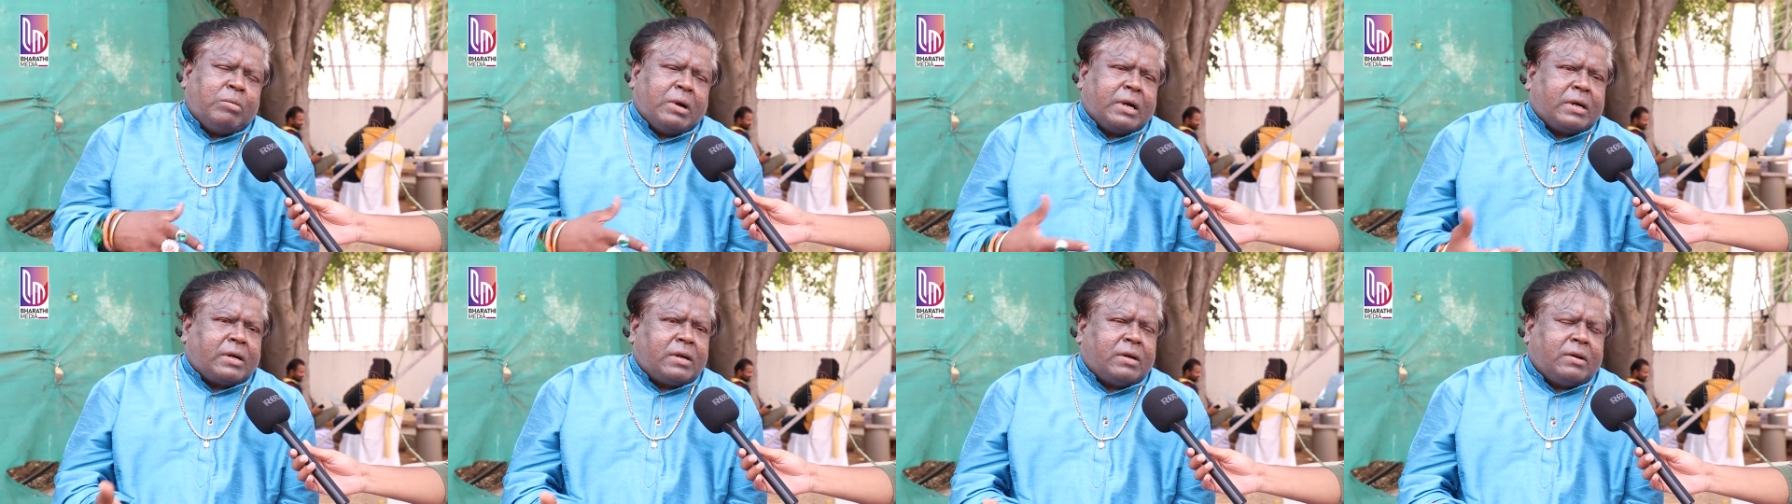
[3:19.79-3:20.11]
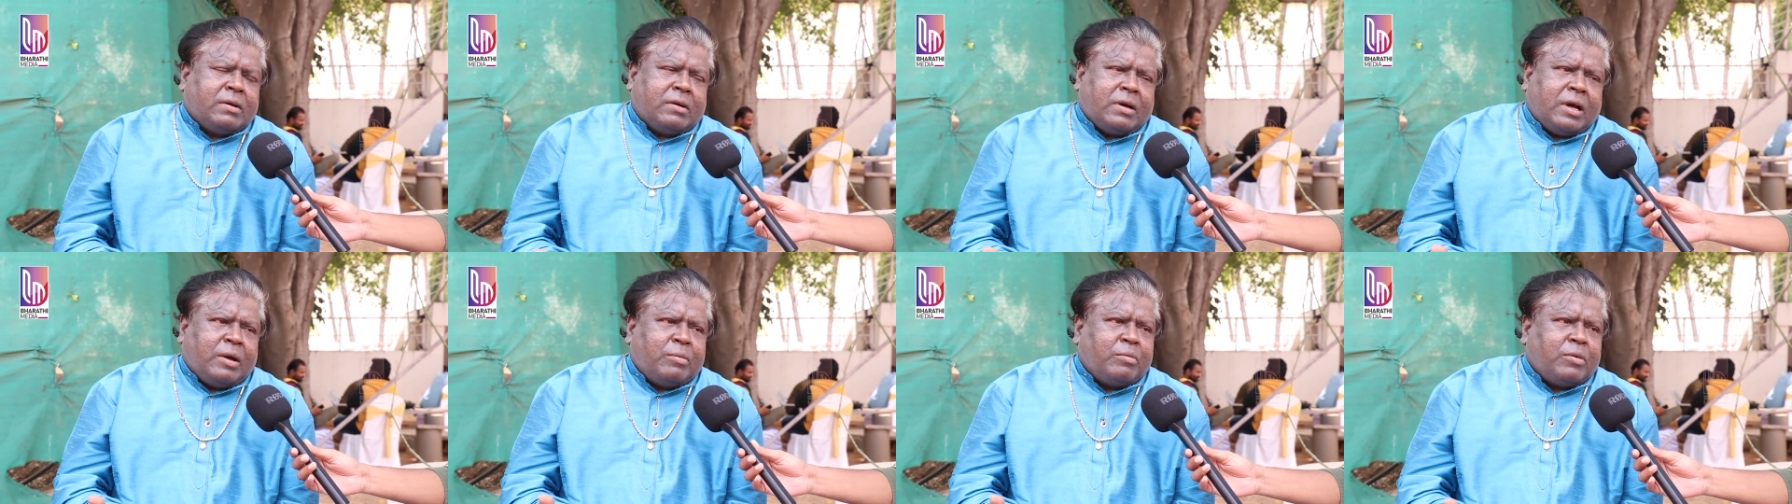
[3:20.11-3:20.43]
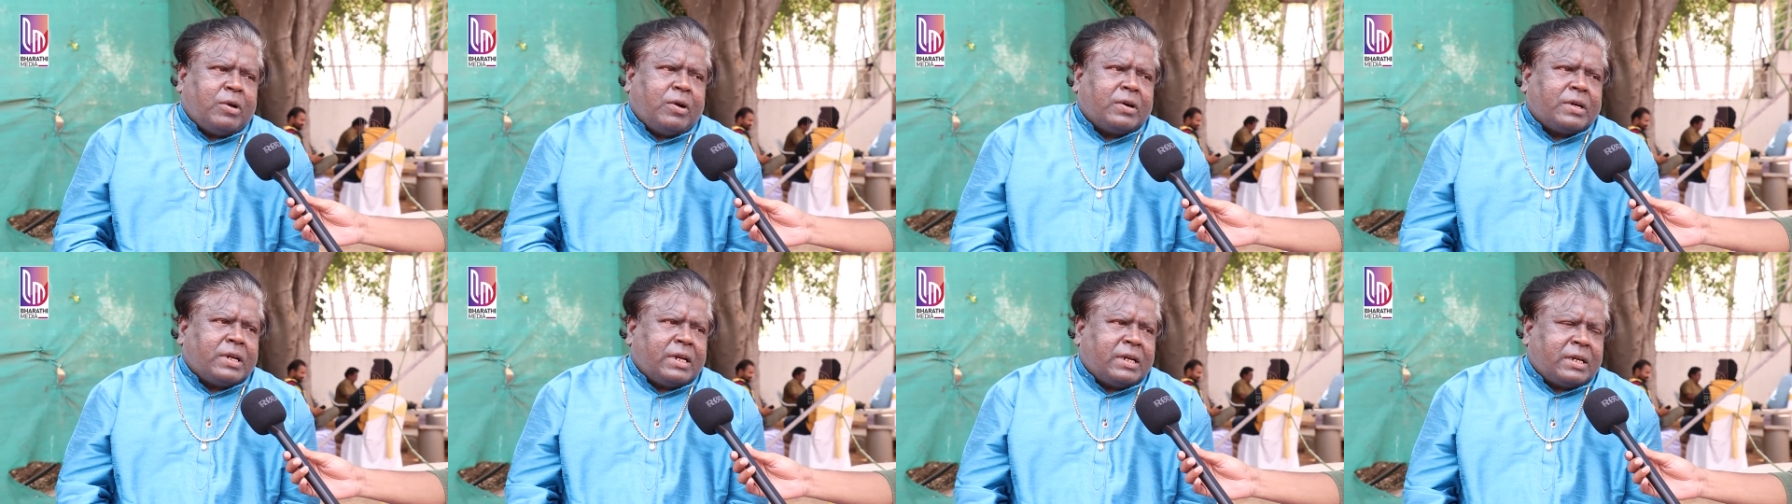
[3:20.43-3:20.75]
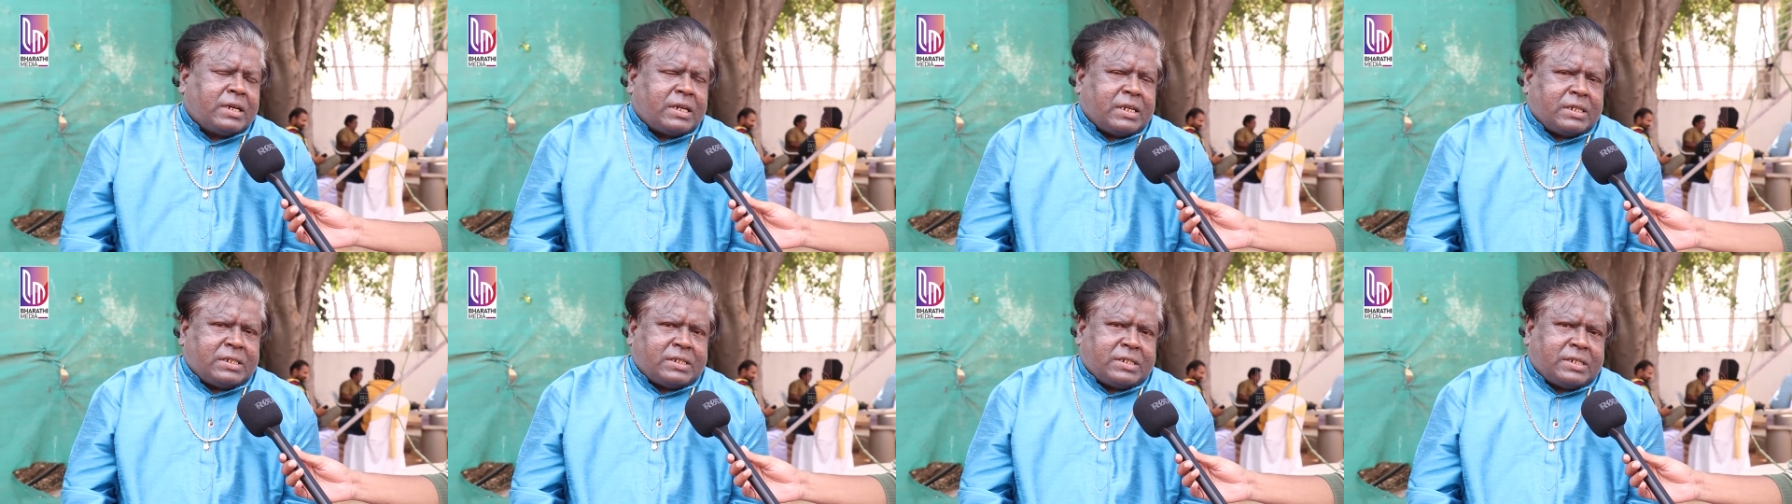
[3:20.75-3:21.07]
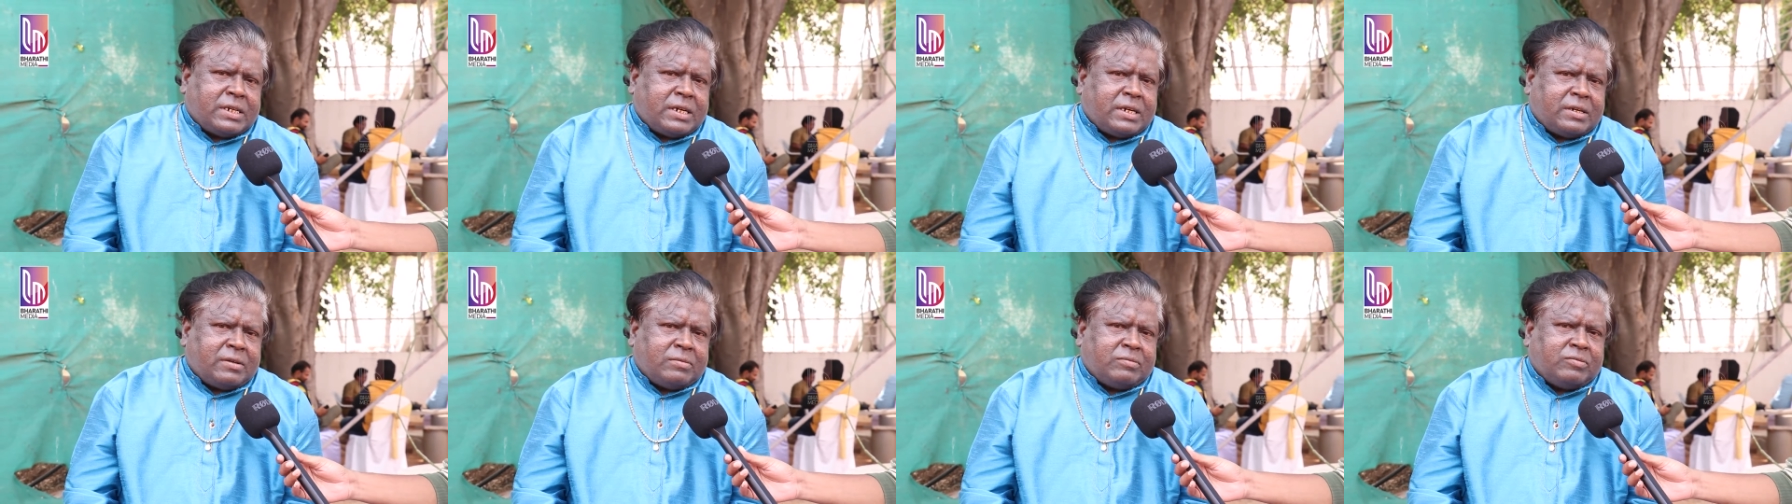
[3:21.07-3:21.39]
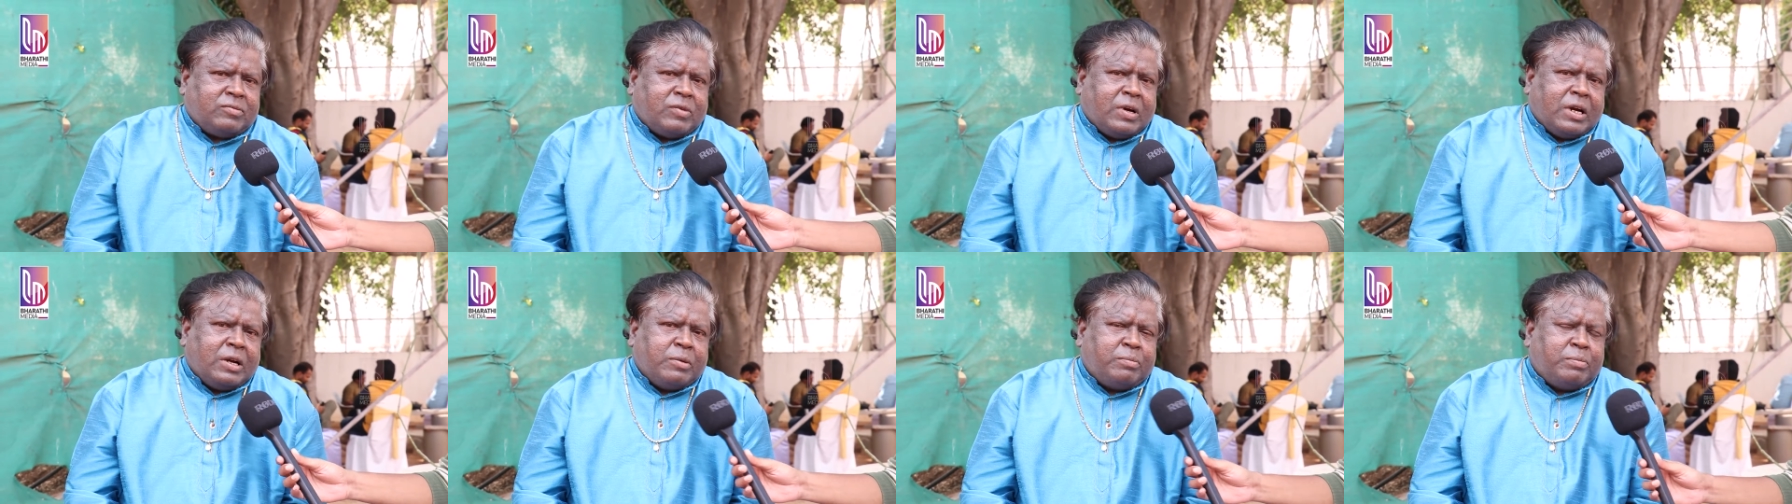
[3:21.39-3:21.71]
బట్ ఐఎమ్ నాట్ ఇంట్రెస్టెడ్
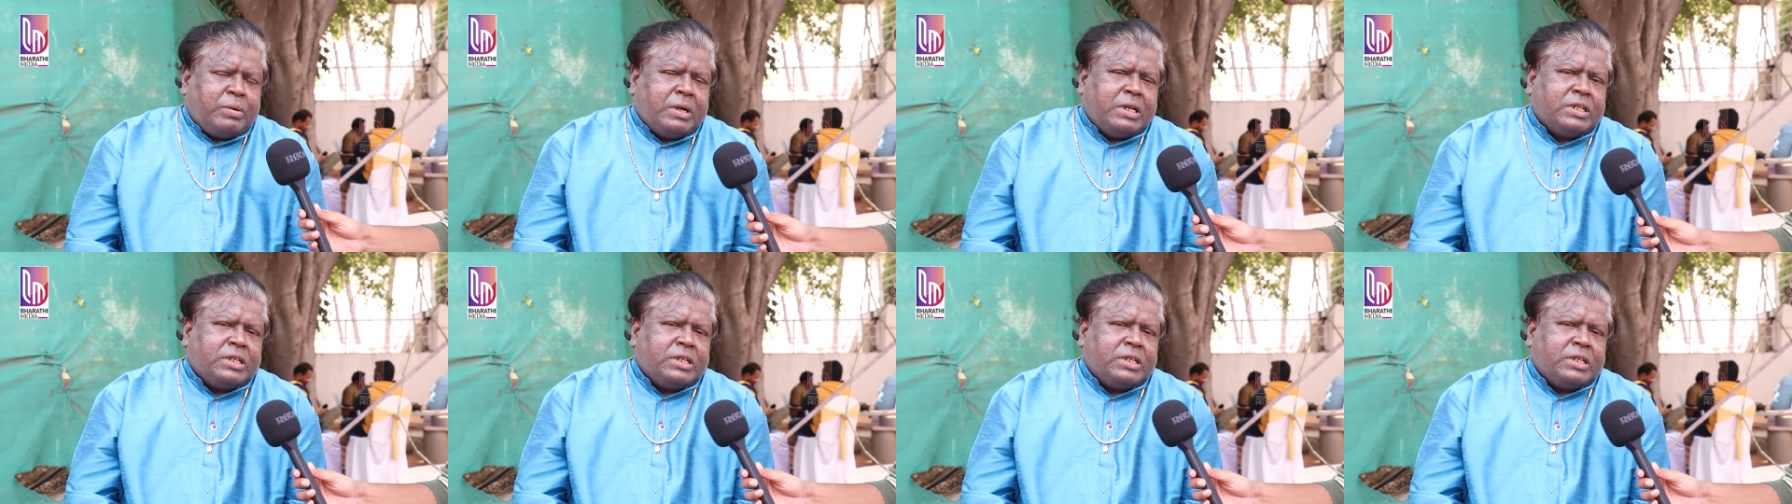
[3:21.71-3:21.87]
వాళ్ళు